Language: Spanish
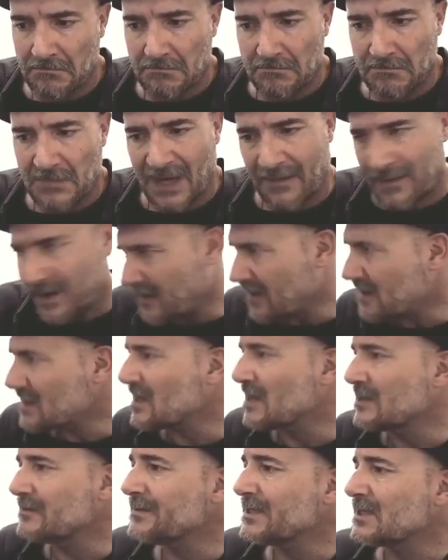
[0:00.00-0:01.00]
la verdad es
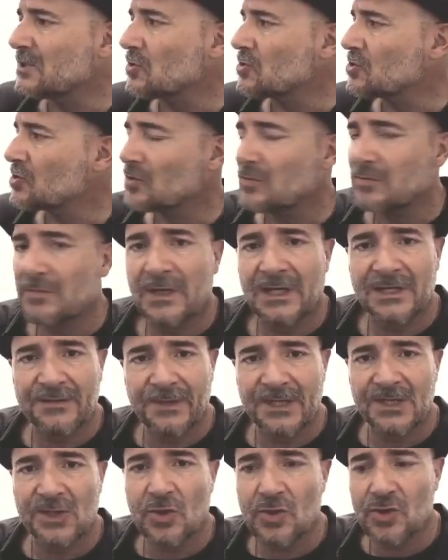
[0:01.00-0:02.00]
que es vistoso. Es
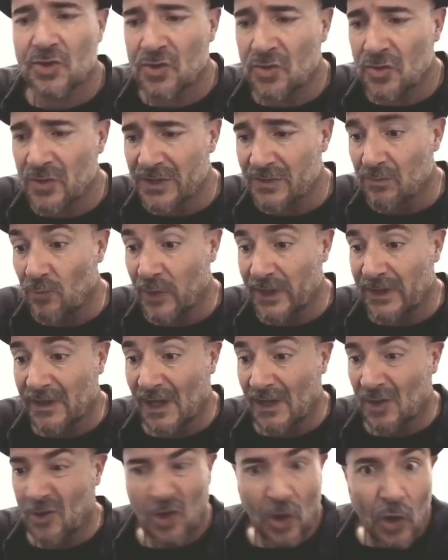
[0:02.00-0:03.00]
vistoso, es muy
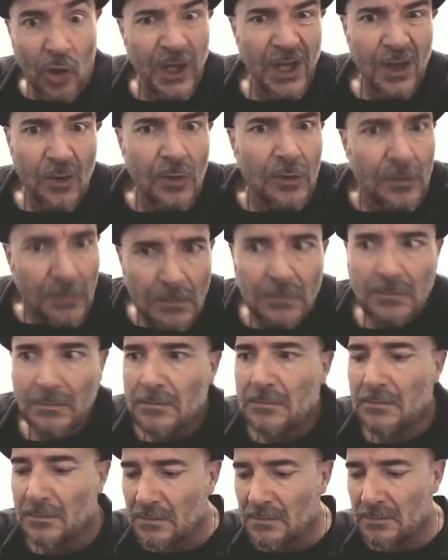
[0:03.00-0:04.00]
tecnológico,
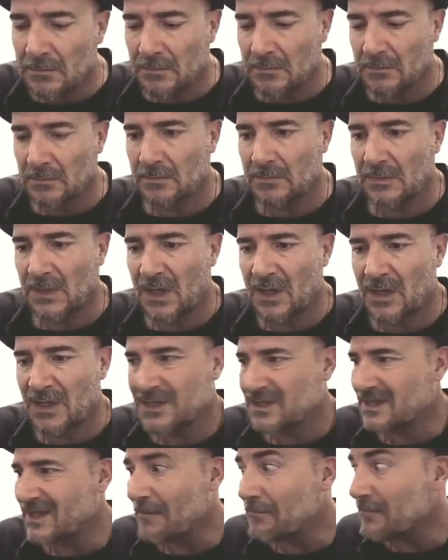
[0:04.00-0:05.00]
Mm,
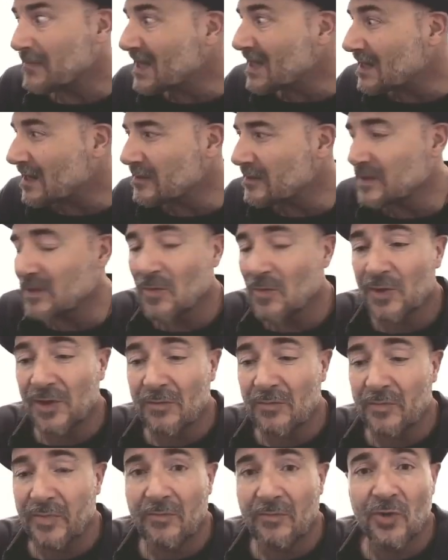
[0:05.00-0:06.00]
es también al mismo
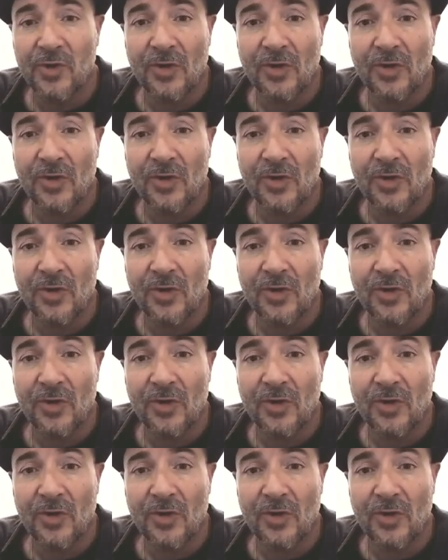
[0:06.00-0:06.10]
tiempo muy